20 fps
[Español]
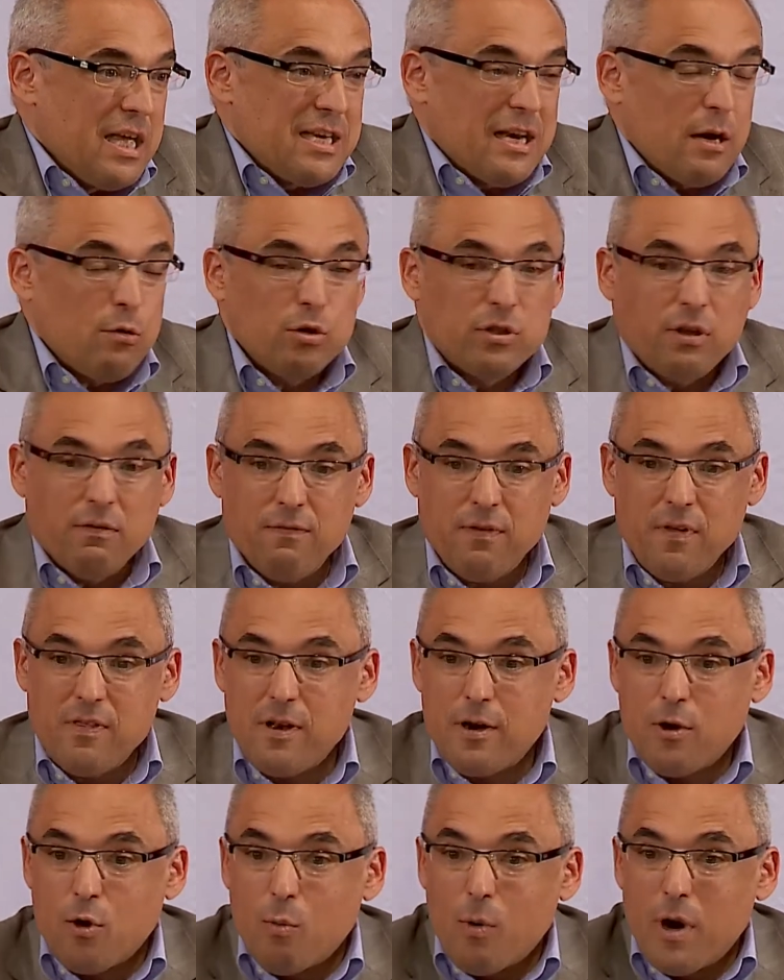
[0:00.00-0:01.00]
es algo tan
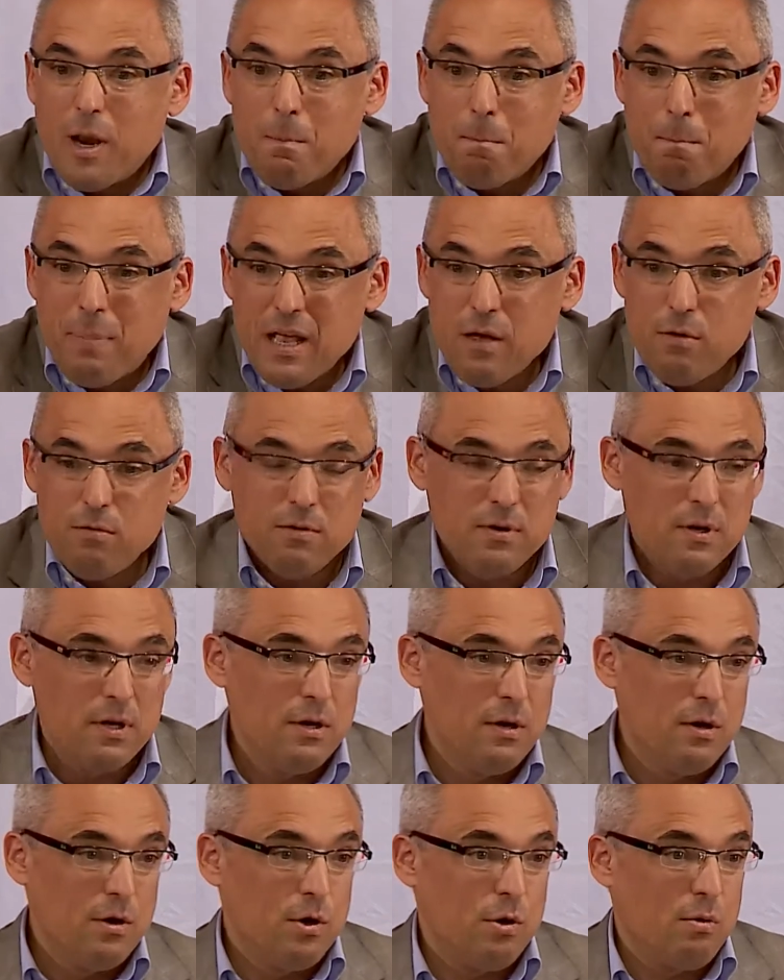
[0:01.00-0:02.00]
fácil como el empleo,
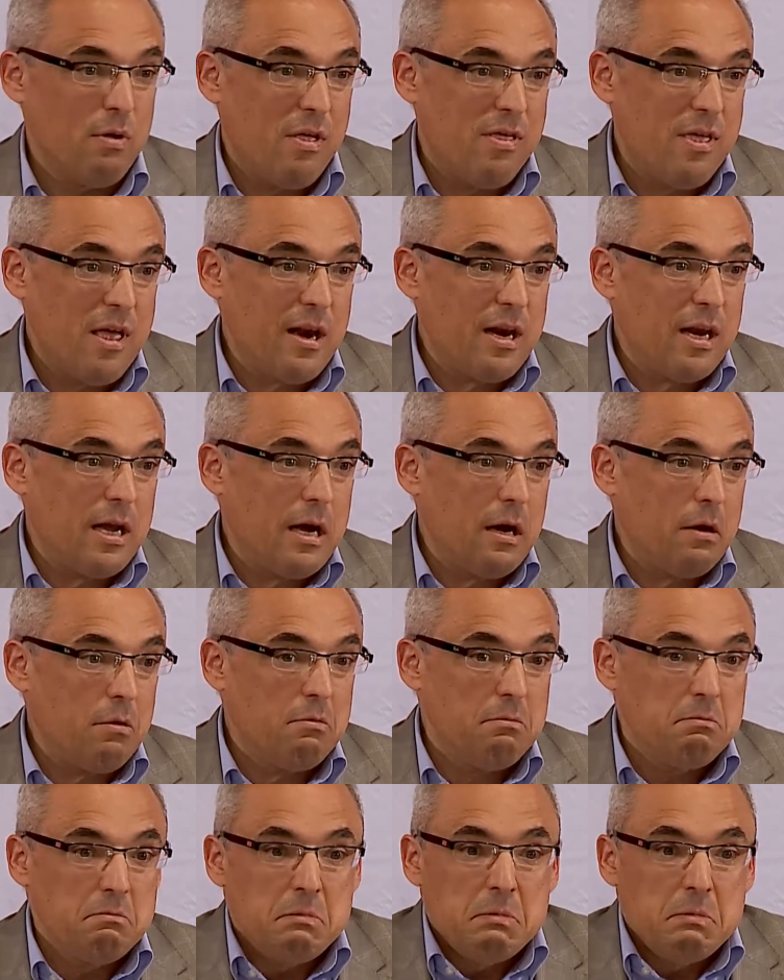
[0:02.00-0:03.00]
lo decía Ricardo,